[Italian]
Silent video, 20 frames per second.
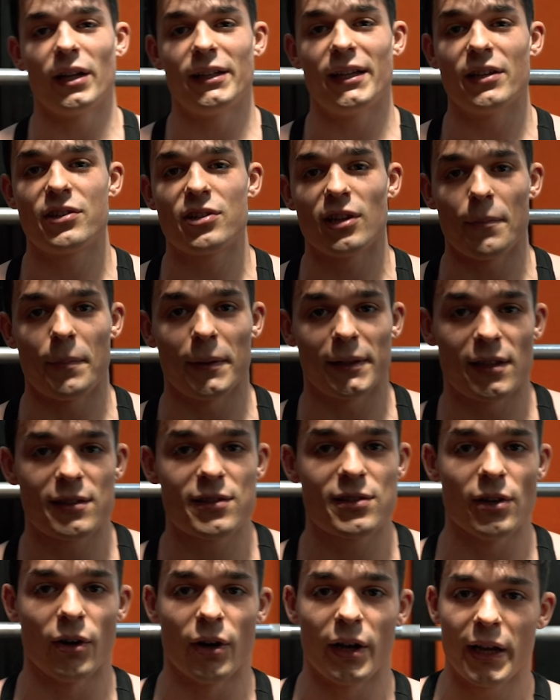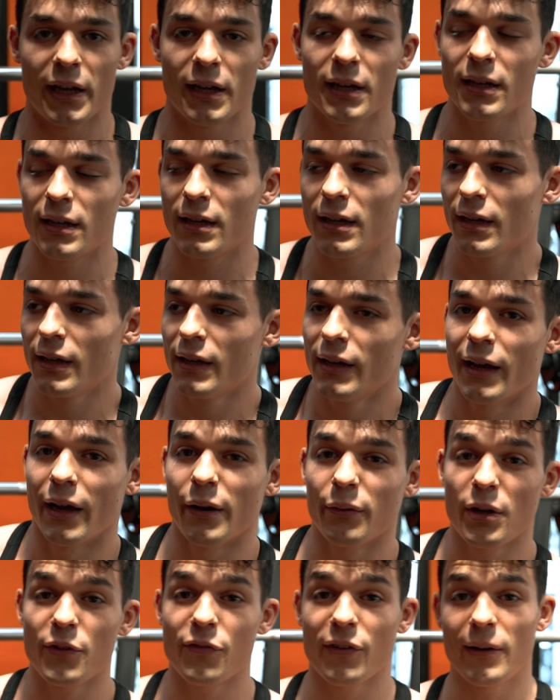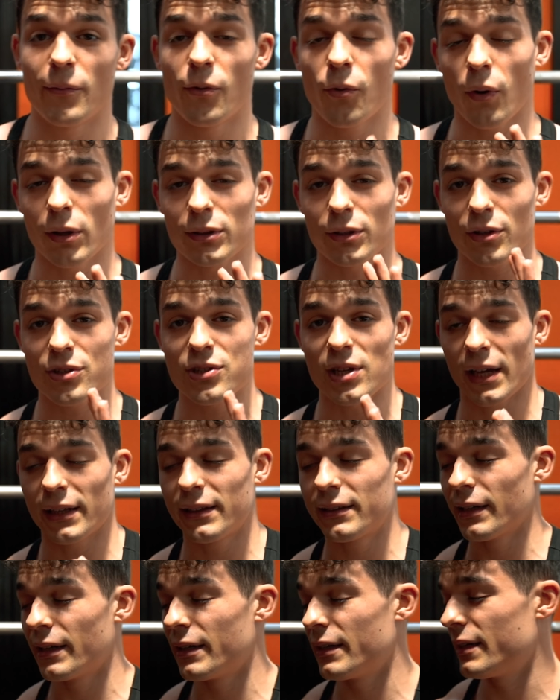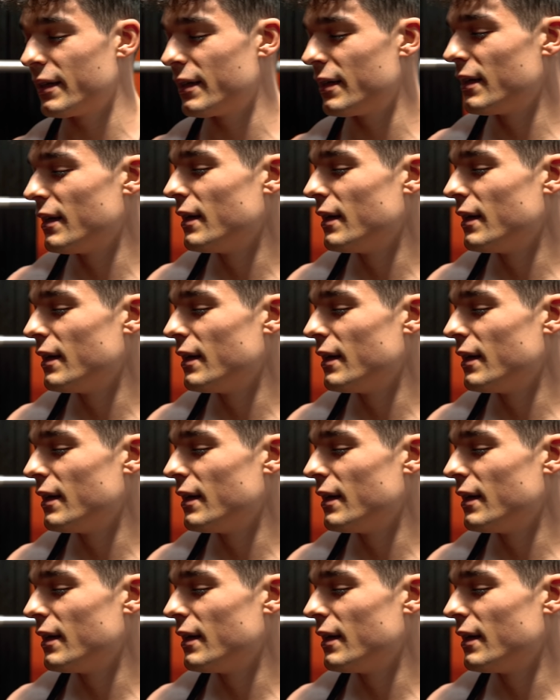le 10 ripetizioni. Anche qui faremo 4-7.